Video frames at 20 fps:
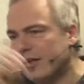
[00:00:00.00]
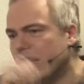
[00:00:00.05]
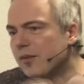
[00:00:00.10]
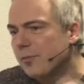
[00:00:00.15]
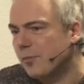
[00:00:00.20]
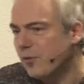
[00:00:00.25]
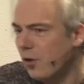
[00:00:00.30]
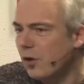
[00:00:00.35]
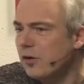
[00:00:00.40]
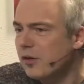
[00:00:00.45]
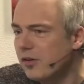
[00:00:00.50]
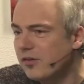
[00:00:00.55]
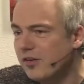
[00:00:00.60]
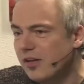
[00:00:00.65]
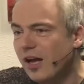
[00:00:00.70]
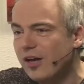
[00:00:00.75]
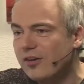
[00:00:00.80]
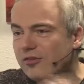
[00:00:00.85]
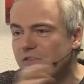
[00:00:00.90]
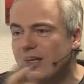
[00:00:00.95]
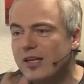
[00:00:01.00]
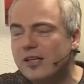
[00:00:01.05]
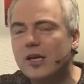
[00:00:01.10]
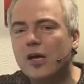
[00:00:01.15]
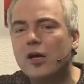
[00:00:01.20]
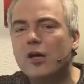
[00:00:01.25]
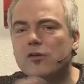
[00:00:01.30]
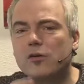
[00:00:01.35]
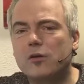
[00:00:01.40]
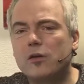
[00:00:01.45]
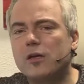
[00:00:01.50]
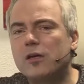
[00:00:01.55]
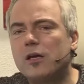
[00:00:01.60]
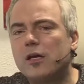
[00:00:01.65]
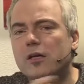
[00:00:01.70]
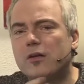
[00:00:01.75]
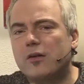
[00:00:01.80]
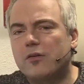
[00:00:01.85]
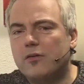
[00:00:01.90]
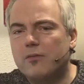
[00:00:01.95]
was ganz Besonderes dargestellt, sondern
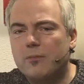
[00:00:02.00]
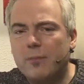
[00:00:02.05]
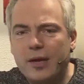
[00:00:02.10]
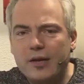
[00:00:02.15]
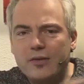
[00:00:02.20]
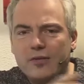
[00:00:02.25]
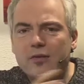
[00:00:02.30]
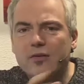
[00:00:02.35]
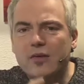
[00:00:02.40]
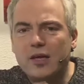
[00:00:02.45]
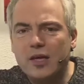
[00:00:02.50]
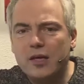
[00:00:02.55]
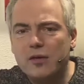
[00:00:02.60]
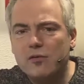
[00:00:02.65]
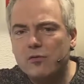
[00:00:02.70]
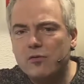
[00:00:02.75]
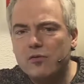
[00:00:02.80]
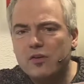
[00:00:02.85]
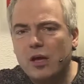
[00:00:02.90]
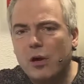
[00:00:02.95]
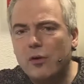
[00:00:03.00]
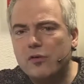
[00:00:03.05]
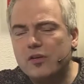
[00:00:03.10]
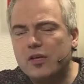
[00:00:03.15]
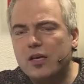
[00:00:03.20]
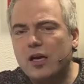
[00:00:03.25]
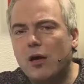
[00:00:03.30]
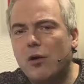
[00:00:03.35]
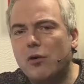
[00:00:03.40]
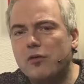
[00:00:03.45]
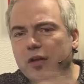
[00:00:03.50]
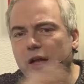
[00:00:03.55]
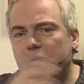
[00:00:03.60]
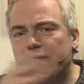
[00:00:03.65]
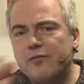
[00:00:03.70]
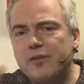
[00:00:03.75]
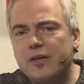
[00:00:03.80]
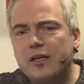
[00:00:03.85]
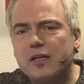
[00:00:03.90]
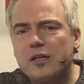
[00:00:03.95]
das ist meistens eher so sich aus sich heraus
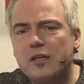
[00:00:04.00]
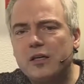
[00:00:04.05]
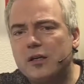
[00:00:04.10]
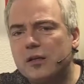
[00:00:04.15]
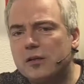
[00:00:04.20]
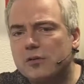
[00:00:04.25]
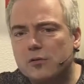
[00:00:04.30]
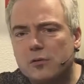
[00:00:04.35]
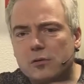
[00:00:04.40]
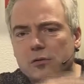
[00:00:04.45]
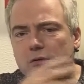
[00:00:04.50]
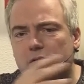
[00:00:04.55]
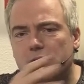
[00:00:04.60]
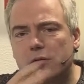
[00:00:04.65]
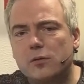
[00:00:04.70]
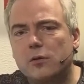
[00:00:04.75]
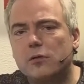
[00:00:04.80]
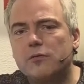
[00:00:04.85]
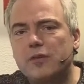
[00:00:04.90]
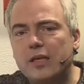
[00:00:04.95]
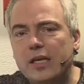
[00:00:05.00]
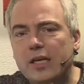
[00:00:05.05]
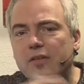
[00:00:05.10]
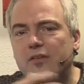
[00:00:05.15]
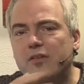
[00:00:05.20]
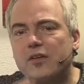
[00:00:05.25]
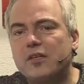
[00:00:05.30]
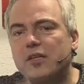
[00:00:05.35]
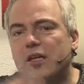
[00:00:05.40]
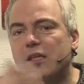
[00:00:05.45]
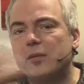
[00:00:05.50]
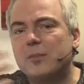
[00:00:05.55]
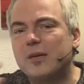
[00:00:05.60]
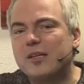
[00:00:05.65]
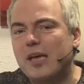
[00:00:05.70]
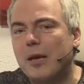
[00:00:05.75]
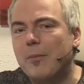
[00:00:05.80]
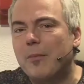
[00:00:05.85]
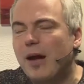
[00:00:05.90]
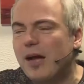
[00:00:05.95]
entwickelt und irgendwie in sich dann immer
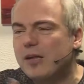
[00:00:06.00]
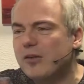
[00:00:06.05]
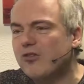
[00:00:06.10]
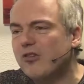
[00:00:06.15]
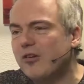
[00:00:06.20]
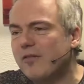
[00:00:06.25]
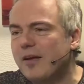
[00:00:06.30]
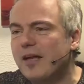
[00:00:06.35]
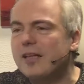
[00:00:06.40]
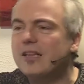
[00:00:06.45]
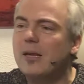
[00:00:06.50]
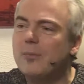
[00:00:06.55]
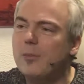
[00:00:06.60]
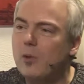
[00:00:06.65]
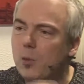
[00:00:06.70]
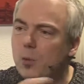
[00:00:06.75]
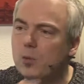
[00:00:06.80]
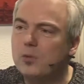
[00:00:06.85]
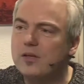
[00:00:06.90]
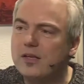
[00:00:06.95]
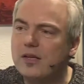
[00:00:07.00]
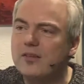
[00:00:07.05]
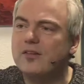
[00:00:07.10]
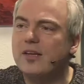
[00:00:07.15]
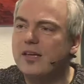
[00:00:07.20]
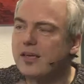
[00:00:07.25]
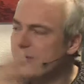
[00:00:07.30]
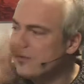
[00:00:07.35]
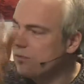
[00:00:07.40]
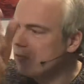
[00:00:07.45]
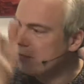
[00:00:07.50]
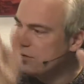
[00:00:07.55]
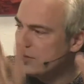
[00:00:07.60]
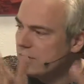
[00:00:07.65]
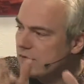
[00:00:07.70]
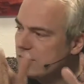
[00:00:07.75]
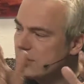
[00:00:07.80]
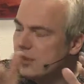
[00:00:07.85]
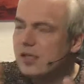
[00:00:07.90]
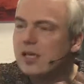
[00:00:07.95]
dramatischer werden, aber ohne dass da jetzt so
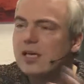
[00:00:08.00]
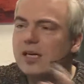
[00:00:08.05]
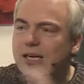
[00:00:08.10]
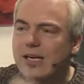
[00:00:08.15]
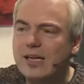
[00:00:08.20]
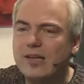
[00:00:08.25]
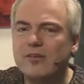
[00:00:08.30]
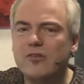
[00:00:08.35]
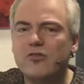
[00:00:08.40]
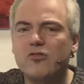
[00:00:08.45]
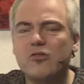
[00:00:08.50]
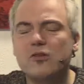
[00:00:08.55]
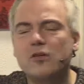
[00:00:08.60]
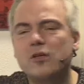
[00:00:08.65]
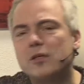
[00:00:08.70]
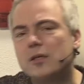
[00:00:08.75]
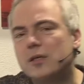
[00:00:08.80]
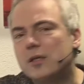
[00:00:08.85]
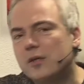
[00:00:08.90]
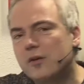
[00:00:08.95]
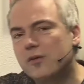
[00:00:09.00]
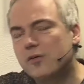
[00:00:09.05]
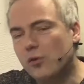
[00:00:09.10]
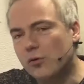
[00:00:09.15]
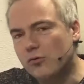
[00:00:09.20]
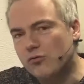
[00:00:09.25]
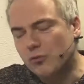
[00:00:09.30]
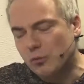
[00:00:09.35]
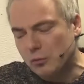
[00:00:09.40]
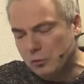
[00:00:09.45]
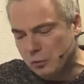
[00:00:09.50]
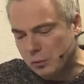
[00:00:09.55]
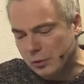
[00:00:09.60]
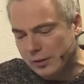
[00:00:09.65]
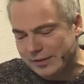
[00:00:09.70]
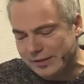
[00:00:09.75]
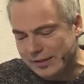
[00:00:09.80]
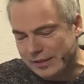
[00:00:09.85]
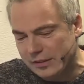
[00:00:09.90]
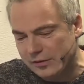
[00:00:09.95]
diese klassische
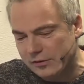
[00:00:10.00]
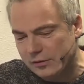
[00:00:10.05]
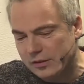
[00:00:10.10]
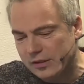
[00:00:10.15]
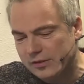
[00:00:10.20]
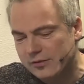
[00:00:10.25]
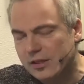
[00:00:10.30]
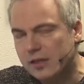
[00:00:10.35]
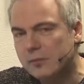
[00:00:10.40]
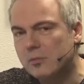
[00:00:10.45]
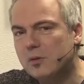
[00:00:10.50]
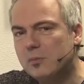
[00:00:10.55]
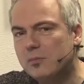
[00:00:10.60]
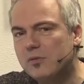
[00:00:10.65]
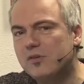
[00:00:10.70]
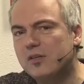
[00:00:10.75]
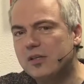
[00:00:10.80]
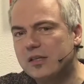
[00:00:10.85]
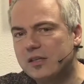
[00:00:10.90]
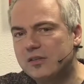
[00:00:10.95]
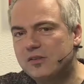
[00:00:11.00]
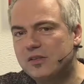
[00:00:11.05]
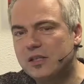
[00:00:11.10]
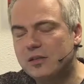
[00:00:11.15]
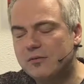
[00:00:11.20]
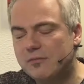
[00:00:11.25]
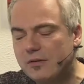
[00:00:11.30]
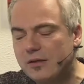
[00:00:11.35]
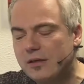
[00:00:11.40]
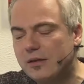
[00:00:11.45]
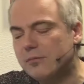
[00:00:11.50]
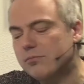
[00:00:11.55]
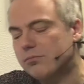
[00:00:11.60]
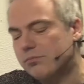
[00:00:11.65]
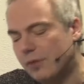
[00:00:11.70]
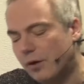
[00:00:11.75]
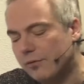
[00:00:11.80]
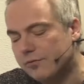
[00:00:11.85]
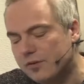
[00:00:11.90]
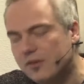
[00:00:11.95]
Songstruktur drin ist. Das hat mich ein bisschen irritiert, weil
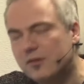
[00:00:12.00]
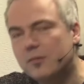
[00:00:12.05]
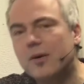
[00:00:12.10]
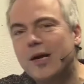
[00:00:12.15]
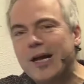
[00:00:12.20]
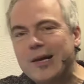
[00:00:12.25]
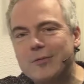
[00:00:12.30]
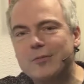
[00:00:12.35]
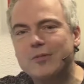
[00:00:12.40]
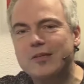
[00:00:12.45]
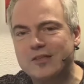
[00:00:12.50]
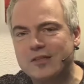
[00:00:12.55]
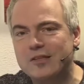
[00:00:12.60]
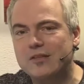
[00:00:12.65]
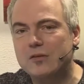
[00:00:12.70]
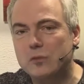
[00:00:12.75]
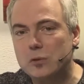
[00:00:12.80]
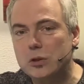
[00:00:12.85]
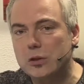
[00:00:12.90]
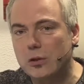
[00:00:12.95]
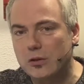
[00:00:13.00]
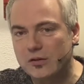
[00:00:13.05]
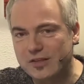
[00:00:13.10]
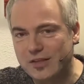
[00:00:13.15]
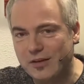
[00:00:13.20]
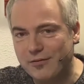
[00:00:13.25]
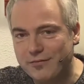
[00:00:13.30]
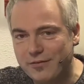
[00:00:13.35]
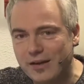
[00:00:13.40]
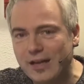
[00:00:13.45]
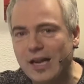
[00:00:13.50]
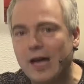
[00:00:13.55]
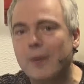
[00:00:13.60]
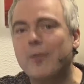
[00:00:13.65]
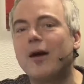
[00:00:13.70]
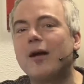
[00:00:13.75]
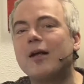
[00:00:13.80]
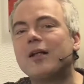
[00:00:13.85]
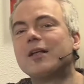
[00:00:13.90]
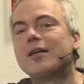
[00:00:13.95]
auf diesem Album ist das durchaus der Fall,
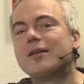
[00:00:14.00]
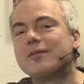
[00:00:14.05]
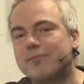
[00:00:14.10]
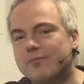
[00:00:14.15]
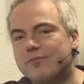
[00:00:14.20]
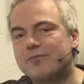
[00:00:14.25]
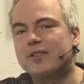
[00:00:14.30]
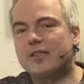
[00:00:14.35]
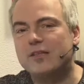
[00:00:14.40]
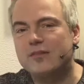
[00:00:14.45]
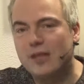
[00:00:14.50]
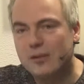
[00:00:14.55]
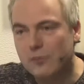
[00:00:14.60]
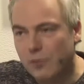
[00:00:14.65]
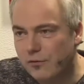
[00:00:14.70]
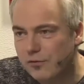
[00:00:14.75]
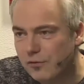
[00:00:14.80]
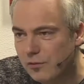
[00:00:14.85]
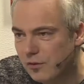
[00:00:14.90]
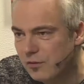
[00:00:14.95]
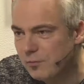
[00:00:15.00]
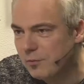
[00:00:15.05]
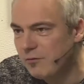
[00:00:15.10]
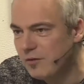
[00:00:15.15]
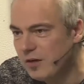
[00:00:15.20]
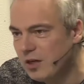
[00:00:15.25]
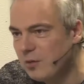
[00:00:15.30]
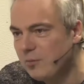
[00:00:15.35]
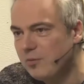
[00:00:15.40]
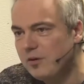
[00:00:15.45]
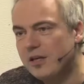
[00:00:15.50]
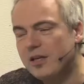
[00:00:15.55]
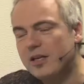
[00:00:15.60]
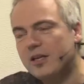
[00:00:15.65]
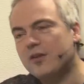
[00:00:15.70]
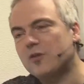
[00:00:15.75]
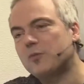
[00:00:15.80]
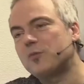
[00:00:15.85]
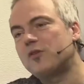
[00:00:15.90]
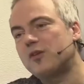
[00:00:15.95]
aber wie das halt oft so ist bei
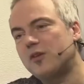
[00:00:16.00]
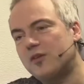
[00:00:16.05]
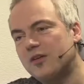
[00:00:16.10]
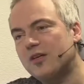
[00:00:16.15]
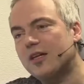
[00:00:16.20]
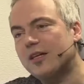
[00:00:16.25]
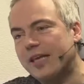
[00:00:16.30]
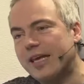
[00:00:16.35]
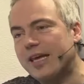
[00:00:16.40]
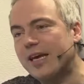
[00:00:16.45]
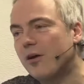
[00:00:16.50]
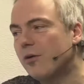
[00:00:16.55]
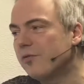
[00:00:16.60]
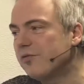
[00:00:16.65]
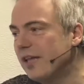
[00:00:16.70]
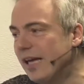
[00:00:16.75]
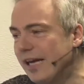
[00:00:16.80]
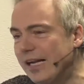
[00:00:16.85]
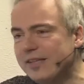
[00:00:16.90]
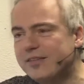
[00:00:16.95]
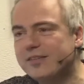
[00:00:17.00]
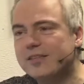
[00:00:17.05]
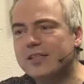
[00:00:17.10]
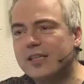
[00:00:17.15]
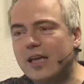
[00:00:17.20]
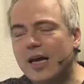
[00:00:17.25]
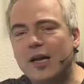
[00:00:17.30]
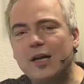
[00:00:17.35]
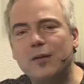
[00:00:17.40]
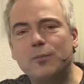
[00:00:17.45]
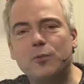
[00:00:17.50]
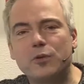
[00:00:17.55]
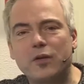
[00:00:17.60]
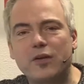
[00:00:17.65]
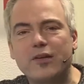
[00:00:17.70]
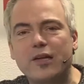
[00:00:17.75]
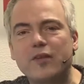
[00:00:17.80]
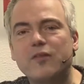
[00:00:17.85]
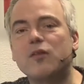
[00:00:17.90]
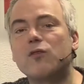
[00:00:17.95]
Wikipedia, das bezieht sich halt eher auf die älteren Alben und
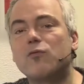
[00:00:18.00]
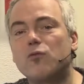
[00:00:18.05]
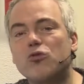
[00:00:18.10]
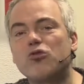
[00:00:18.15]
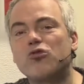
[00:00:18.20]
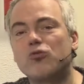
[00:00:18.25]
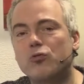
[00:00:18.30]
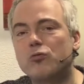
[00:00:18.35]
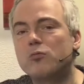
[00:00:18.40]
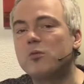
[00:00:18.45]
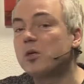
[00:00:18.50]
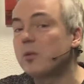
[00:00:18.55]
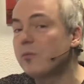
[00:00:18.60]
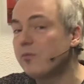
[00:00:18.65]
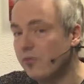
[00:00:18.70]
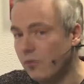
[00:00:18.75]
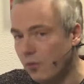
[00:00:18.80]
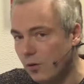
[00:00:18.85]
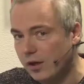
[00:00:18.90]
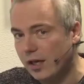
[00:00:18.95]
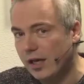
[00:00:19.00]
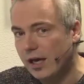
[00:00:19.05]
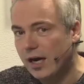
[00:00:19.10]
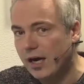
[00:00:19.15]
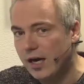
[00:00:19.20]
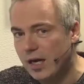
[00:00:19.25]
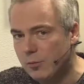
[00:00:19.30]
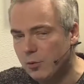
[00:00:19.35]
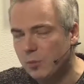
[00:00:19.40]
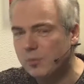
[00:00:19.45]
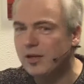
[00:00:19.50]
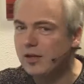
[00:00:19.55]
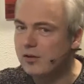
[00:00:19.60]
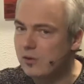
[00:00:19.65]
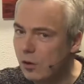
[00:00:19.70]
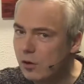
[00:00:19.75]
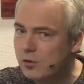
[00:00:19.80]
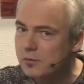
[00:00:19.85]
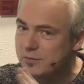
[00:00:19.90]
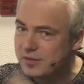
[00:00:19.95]
das hat sich wohl schon mit dem Vorgängeralbum dann
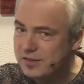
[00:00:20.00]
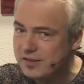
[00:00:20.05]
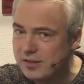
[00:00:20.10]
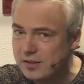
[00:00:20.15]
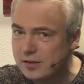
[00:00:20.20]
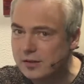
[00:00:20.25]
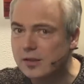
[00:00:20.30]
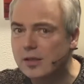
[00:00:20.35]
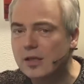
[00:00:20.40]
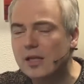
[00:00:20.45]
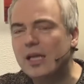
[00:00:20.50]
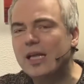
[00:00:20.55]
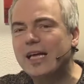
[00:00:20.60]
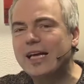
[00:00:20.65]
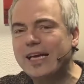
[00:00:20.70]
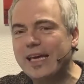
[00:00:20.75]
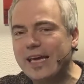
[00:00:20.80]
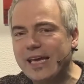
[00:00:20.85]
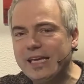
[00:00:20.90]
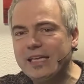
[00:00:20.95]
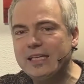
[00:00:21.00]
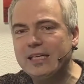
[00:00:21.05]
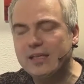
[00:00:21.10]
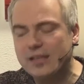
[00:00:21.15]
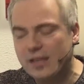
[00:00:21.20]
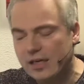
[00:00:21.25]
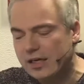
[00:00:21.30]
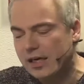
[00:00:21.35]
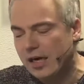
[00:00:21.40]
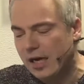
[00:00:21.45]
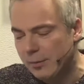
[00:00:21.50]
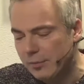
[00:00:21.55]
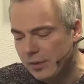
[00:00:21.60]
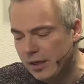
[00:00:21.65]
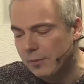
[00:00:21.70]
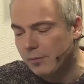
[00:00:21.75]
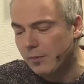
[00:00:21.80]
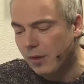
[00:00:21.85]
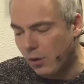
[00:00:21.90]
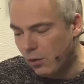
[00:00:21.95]
doch ein bisschen geändert. Da kam
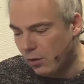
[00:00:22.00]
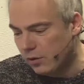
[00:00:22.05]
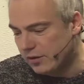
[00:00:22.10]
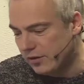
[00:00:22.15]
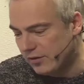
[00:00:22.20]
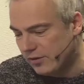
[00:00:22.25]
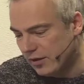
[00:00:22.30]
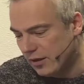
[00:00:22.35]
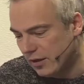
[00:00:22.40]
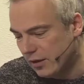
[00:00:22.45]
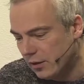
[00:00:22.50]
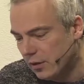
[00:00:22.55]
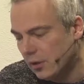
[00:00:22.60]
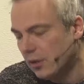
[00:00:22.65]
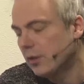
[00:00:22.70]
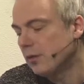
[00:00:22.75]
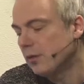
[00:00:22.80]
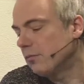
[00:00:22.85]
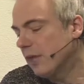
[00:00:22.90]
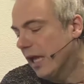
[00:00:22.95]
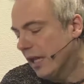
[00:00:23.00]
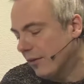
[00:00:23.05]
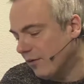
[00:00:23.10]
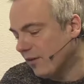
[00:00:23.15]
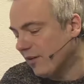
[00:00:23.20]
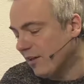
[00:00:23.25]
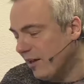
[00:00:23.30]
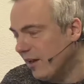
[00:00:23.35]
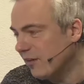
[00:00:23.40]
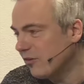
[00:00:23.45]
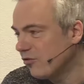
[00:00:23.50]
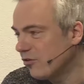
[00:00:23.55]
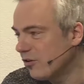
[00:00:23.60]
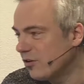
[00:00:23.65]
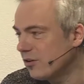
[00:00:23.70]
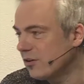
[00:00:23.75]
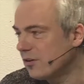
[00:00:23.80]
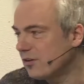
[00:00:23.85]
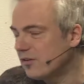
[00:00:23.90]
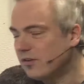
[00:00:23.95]
eben auch dieser etwas
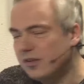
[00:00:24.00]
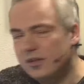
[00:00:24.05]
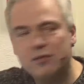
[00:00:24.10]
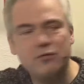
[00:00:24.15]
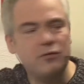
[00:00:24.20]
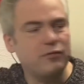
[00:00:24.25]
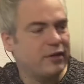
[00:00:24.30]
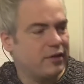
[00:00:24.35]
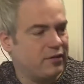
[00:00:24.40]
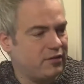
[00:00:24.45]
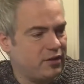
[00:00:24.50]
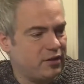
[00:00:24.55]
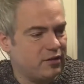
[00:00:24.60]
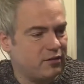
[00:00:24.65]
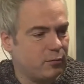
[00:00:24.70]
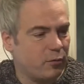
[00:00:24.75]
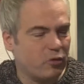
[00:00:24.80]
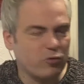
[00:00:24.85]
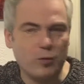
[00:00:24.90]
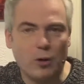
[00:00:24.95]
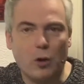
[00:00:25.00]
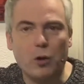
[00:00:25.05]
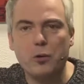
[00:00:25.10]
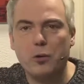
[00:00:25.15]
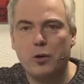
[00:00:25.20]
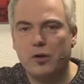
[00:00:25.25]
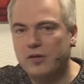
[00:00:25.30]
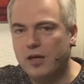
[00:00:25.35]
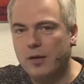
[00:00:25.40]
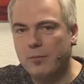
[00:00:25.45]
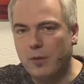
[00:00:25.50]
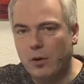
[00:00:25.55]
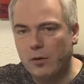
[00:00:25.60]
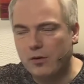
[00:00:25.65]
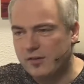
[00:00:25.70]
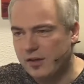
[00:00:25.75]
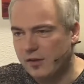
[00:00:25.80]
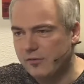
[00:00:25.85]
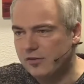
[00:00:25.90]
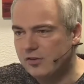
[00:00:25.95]
klassischer Stil, wie wir jetzt hier zum Beispiel auch gehört haben, auch
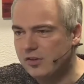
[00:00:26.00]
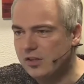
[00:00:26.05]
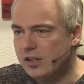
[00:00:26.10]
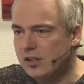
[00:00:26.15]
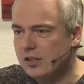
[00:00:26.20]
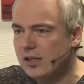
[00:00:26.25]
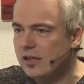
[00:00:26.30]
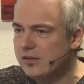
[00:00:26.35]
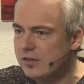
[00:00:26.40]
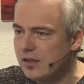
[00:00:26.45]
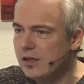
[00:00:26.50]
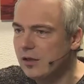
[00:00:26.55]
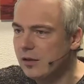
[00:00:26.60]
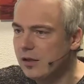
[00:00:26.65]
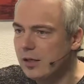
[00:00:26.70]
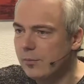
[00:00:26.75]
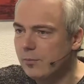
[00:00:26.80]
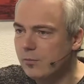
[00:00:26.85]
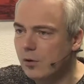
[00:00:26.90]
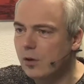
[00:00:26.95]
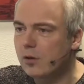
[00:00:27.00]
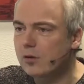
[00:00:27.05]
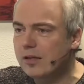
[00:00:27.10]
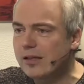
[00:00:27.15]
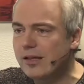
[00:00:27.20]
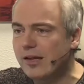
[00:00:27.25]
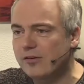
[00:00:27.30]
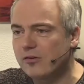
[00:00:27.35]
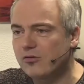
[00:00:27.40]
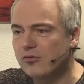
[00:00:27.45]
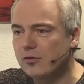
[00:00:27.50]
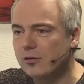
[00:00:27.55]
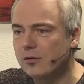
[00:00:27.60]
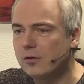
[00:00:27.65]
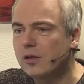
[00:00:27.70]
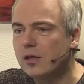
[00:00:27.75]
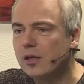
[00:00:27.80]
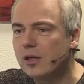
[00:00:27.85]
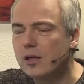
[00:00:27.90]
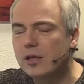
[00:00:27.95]
Seventeen hat ja dann eben doch einen klassischen
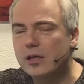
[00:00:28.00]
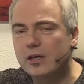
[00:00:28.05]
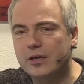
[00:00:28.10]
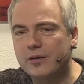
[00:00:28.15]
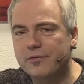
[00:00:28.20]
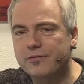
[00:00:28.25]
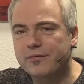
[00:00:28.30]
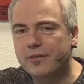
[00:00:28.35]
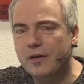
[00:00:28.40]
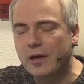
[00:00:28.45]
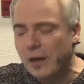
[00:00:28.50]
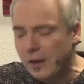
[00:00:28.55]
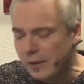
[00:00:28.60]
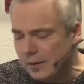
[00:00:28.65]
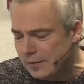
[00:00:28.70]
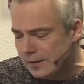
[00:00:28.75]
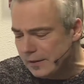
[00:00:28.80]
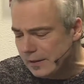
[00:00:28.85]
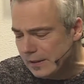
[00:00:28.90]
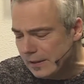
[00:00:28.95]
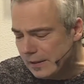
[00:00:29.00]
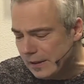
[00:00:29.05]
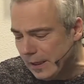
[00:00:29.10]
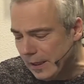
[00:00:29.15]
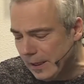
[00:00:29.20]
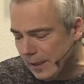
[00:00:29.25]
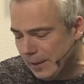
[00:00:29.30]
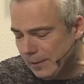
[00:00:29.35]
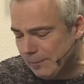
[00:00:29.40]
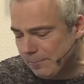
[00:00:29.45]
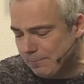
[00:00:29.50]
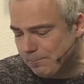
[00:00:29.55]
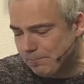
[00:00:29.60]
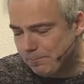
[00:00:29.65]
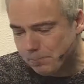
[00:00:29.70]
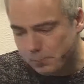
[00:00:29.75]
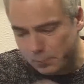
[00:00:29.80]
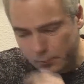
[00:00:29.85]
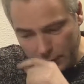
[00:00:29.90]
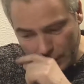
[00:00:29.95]
äh, Refrain.
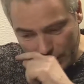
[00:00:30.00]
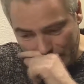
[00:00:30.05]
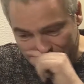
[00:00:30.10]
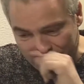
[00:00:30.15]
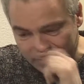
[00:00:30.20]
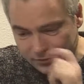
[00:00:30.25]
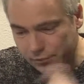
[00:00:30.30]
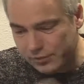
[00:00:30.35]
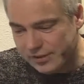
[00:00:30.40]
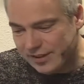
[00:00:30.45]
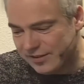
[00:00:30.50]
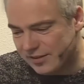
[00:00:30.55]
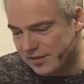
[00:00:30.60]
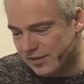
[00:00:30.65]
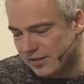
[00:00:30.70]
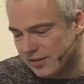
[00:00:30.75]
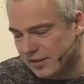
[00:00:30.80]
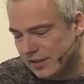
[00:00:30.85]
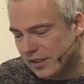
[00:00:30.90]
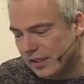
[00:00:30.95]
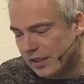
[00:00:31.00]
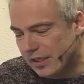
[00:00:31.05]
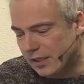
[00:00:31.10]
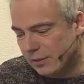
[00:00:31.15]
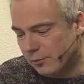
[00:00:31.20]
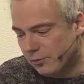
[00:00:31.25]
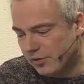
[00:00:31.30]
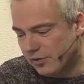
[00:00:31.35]
Ähm, also das ist, ihr